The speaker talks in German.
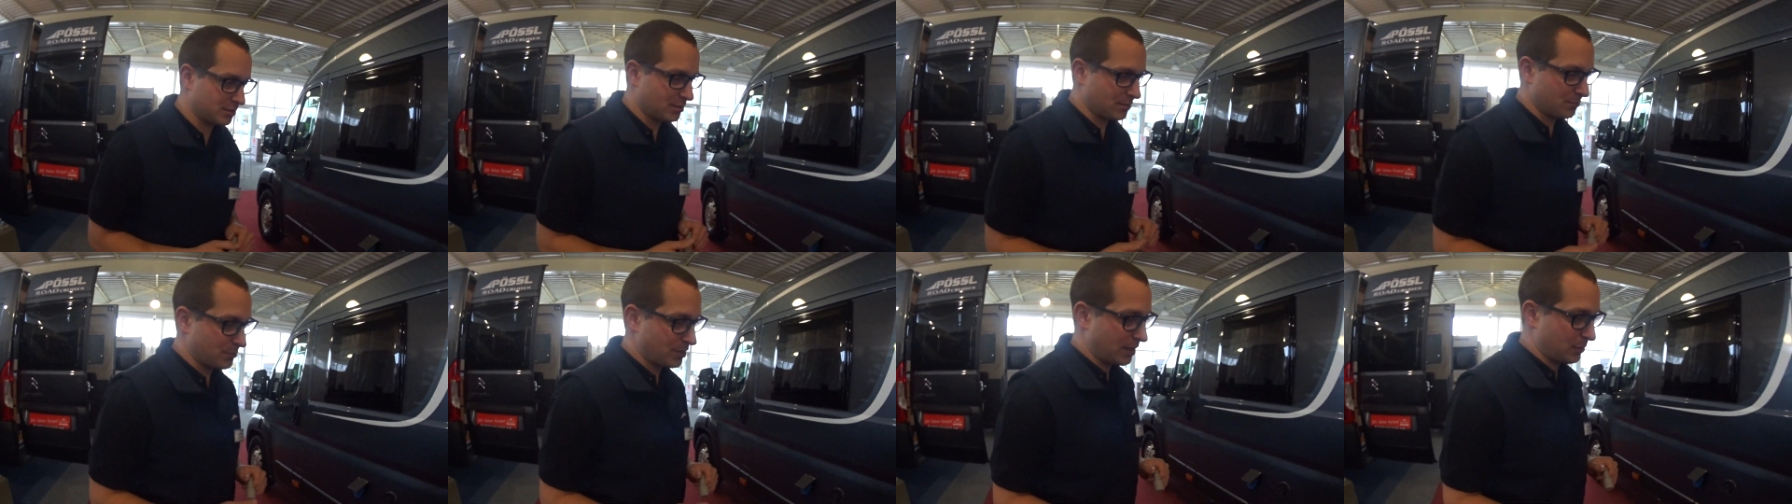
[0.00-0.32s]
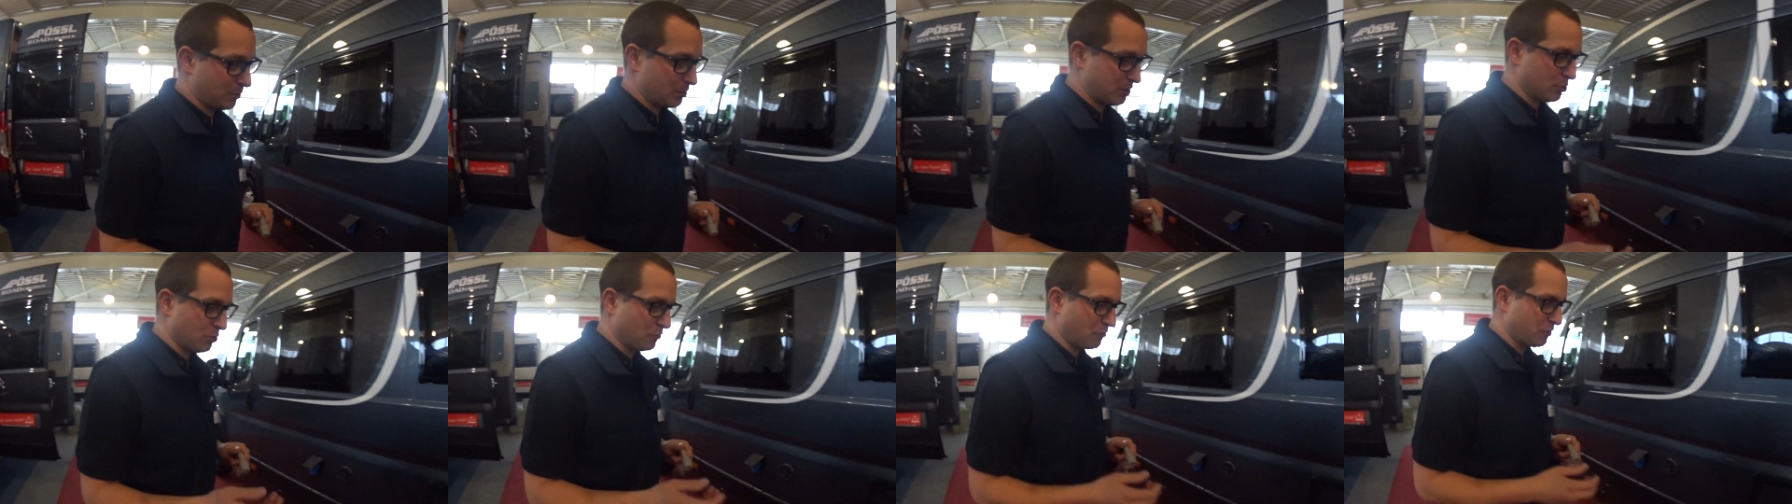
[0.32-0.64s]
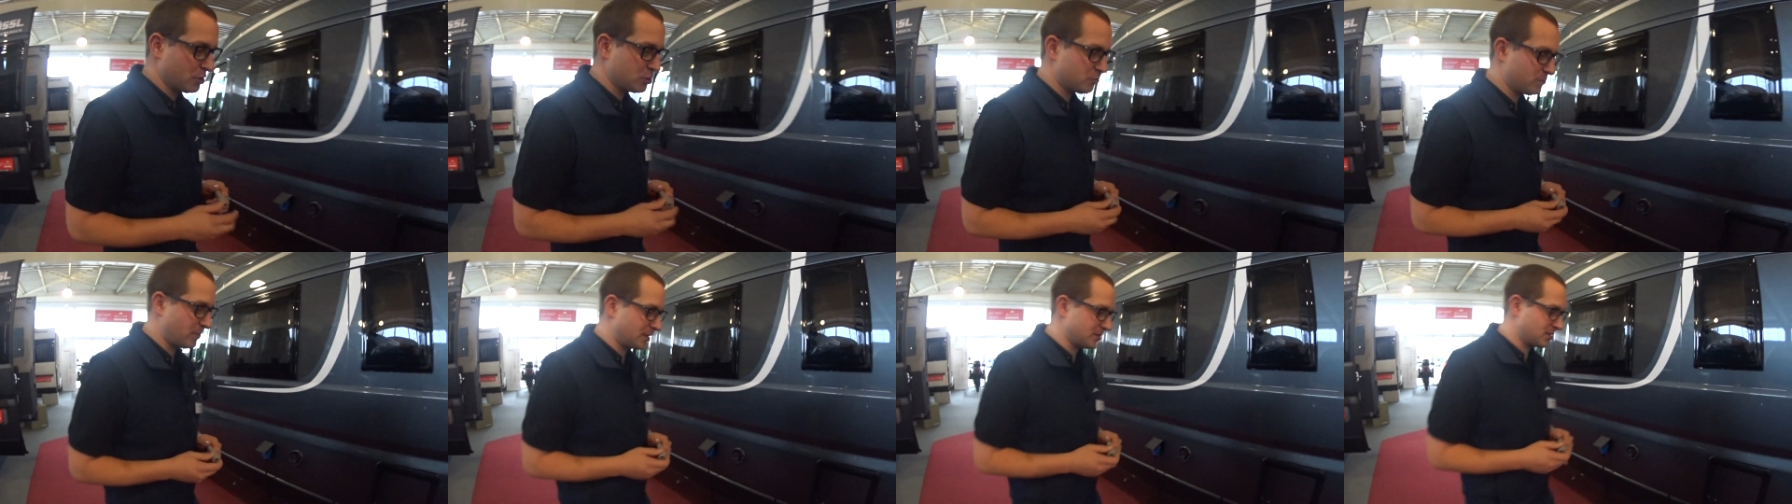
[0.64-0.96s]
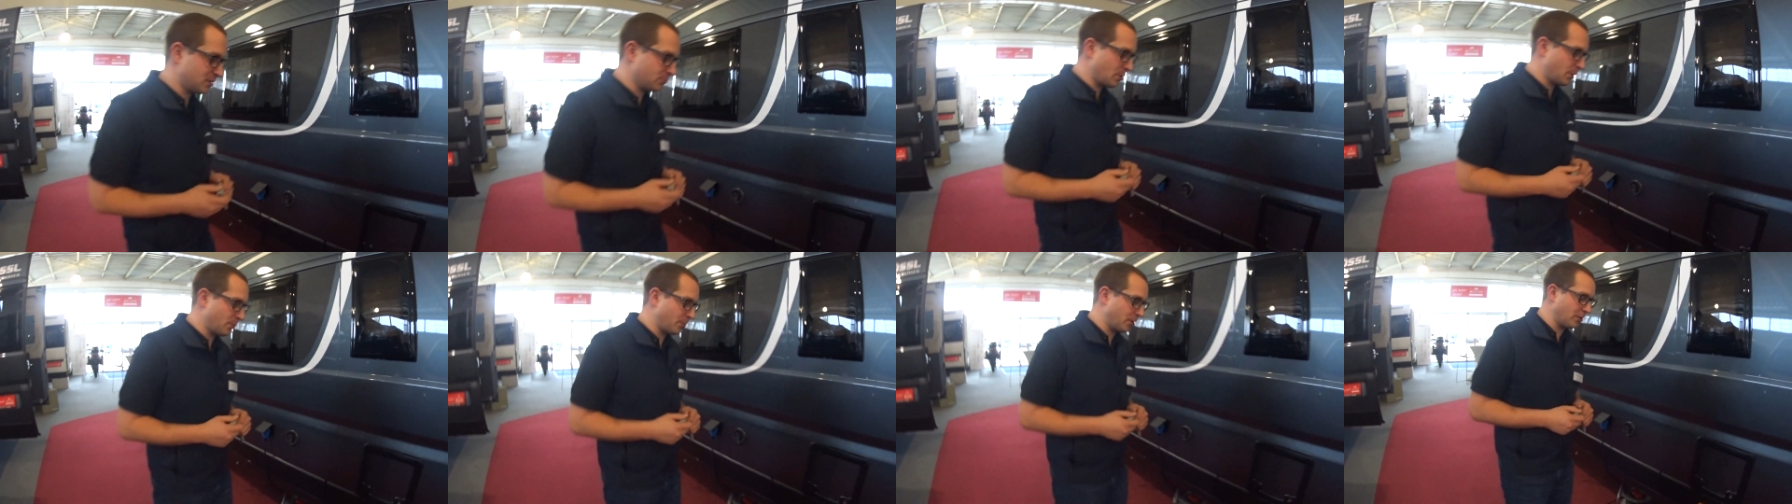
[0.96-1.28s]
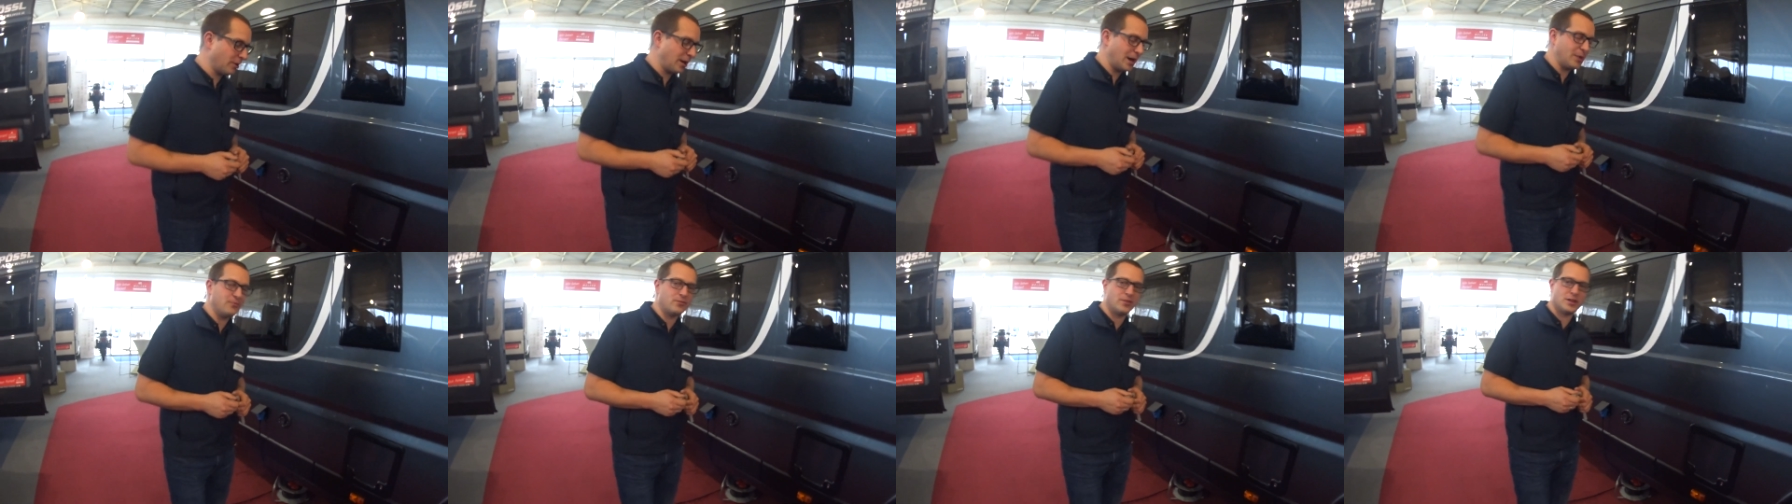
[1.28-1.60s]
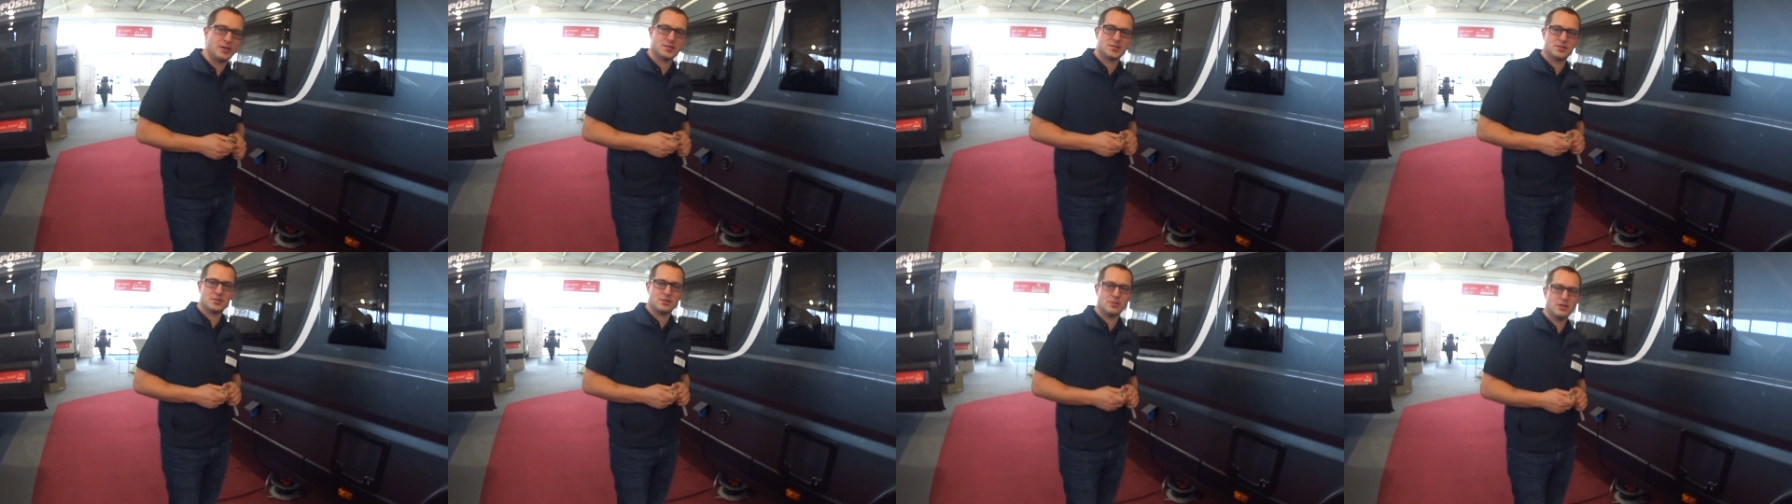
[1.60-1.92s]
Da haben wir nicht nur Frischwasser, wir haben auch noch
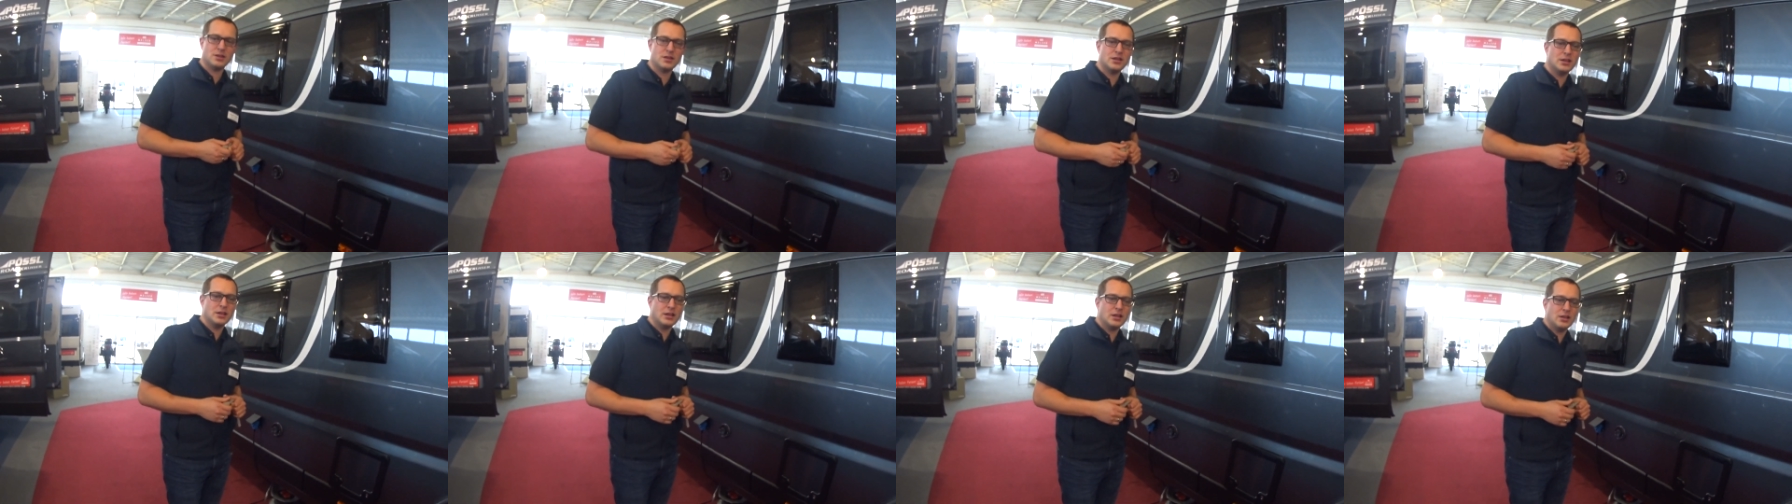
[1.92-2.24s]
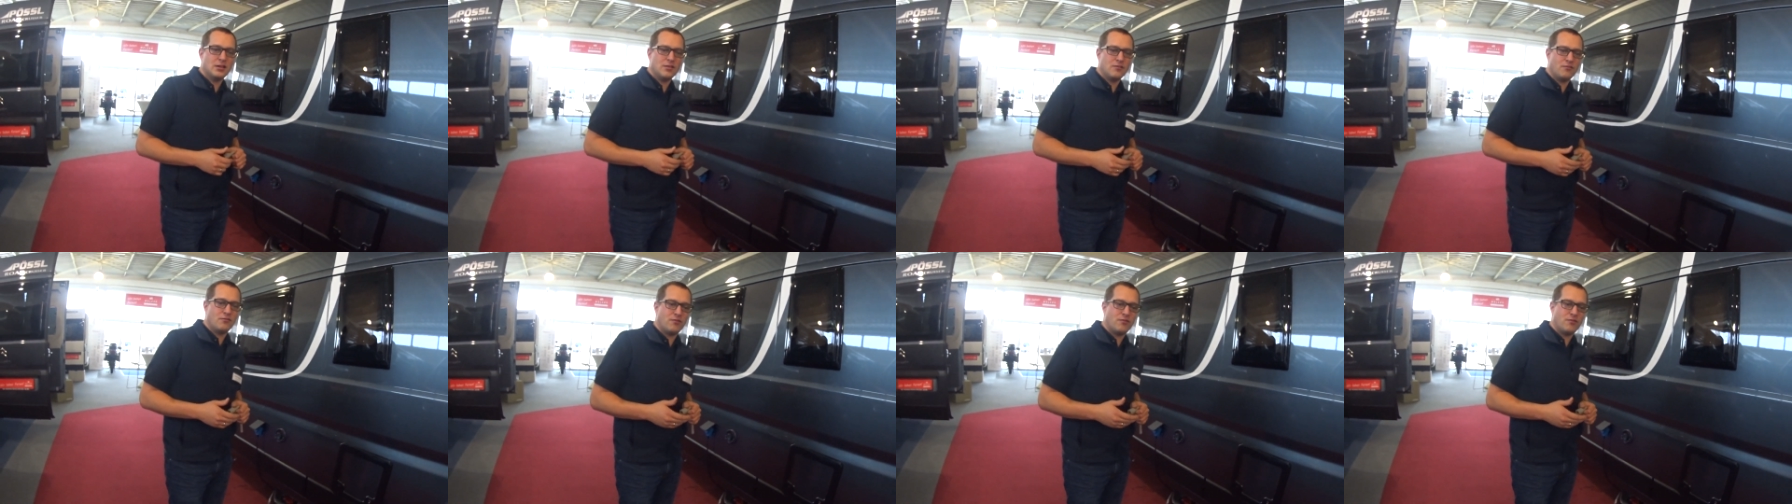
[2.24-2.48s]
Abwasser, mhm.